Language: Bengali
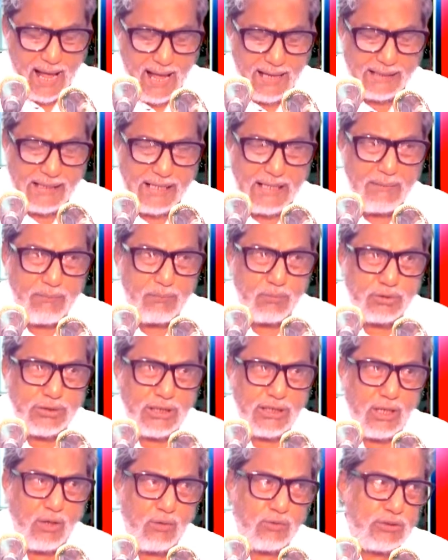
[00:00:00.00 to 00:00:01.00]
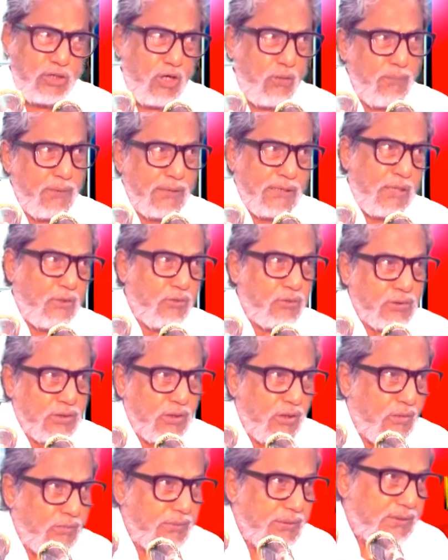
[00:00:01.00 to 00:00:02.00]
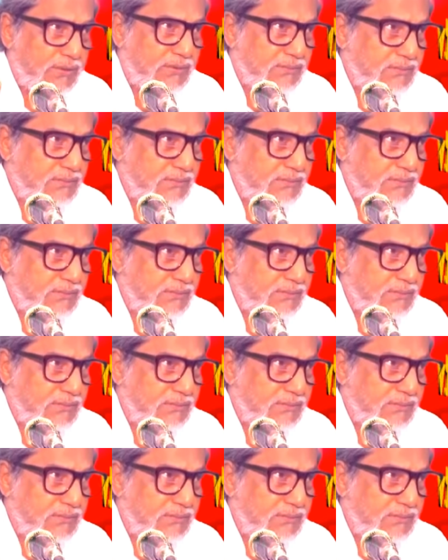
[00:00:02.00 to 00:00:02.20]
আগেই বুঝে নাও যে অপেক্ষা করতে হবে